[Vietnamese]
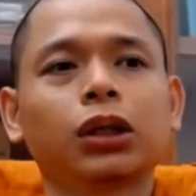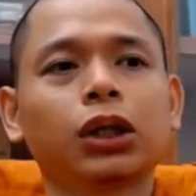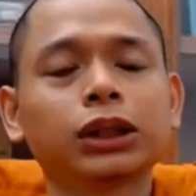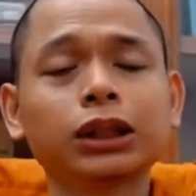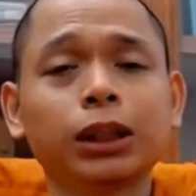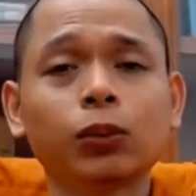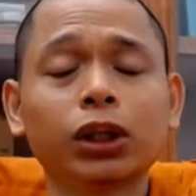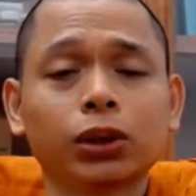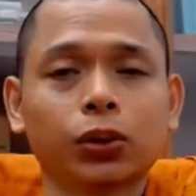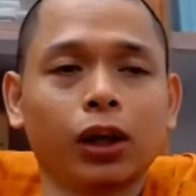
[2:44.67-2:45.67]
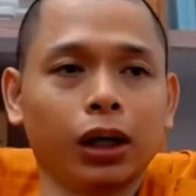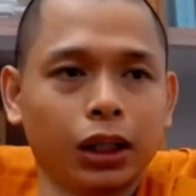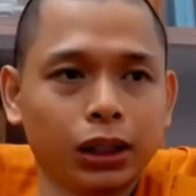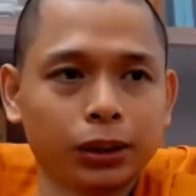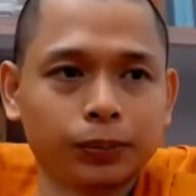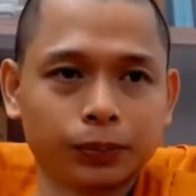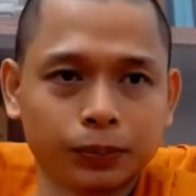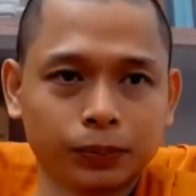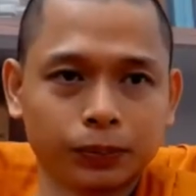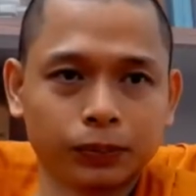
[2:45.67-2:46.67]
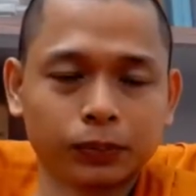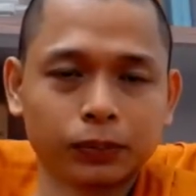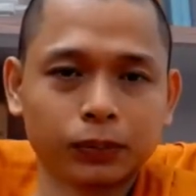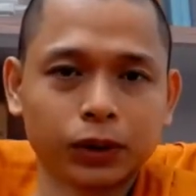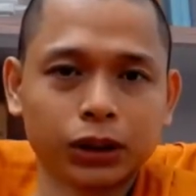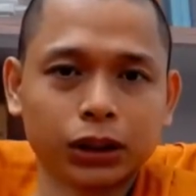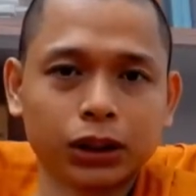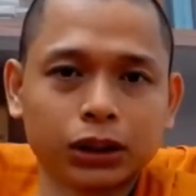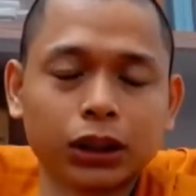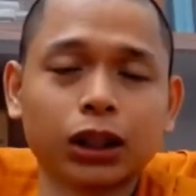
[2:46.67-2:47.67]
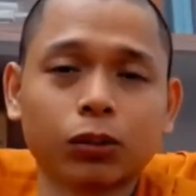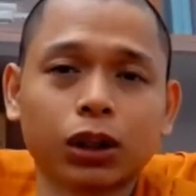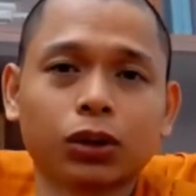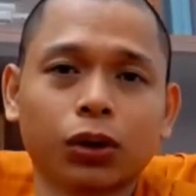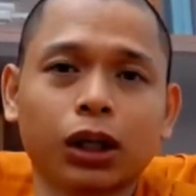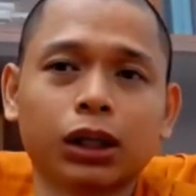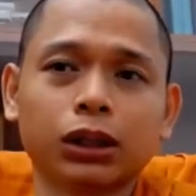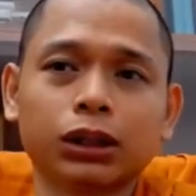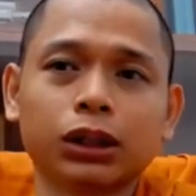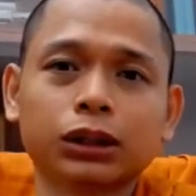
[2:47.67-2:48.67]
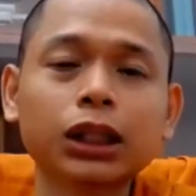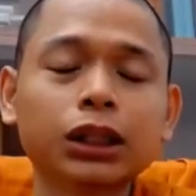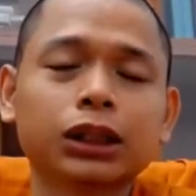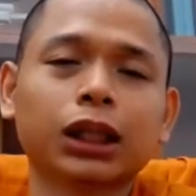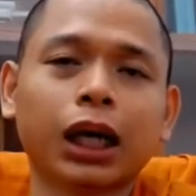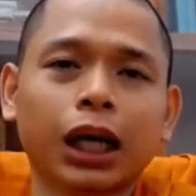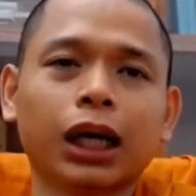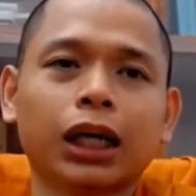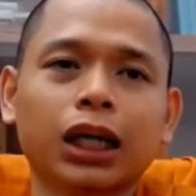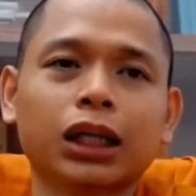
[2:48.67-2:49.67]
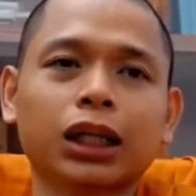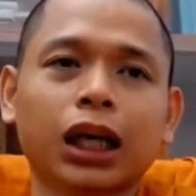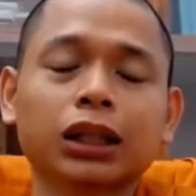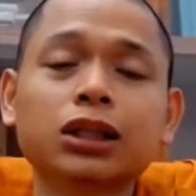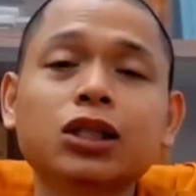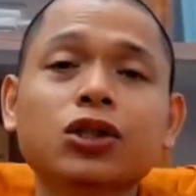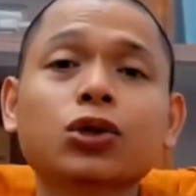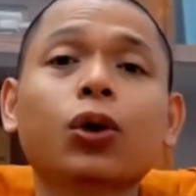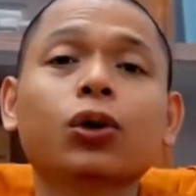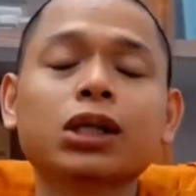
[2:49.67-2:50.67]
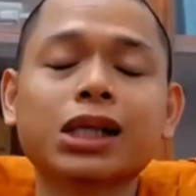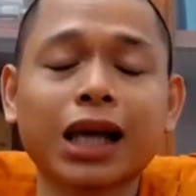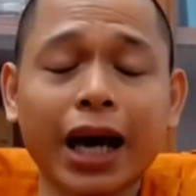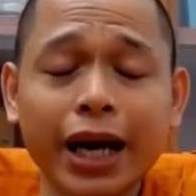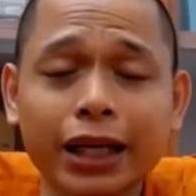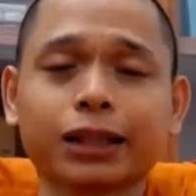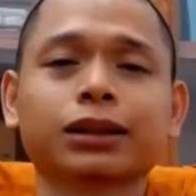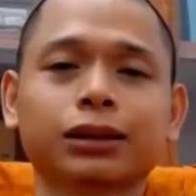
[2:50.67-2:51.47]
còn trách nhiệm của anh tuệ đó trách nhiệm của anh tuệ tức là ảnh soi sáng